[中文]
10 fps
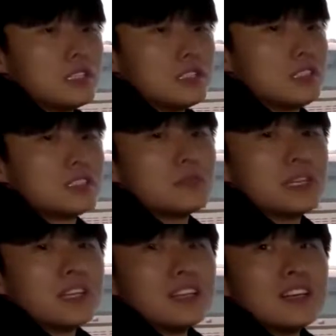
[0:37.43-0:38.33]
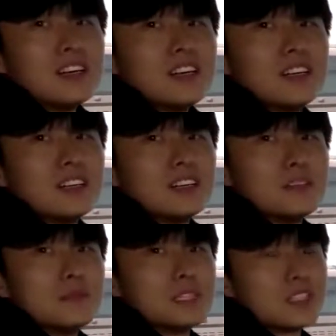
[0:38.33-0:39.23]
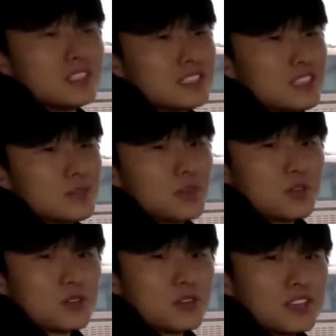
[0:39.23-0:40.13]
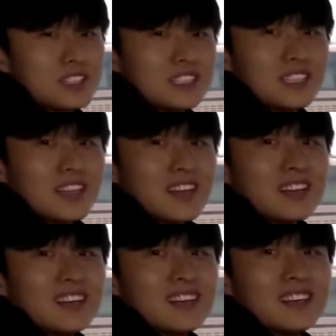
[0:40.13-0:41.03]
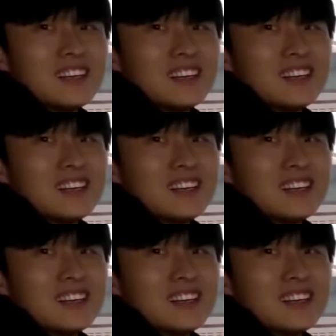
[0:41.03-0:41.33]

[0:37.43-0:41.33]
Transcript: 我微信，一直都没给他。没想到今天爆出花，直接来了。